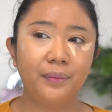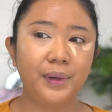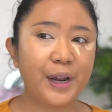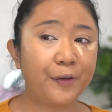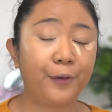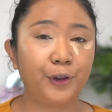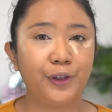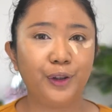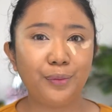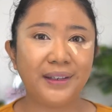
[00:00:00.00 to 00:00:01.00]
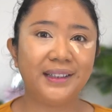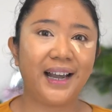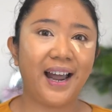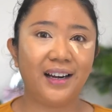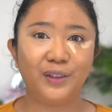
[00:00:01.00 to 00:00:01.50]
dari fotonya tuh masih
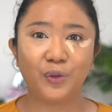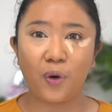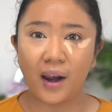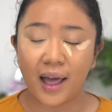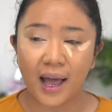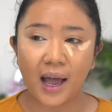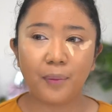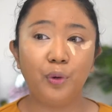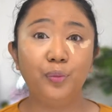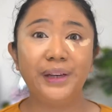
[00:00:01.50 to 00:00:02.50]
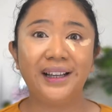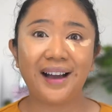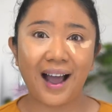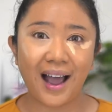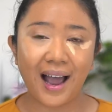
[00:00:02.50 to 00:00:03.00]
kayak anak sekolah, belum
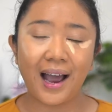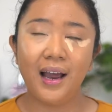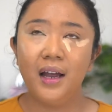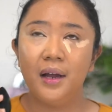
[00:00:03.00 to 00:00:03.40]
nikah,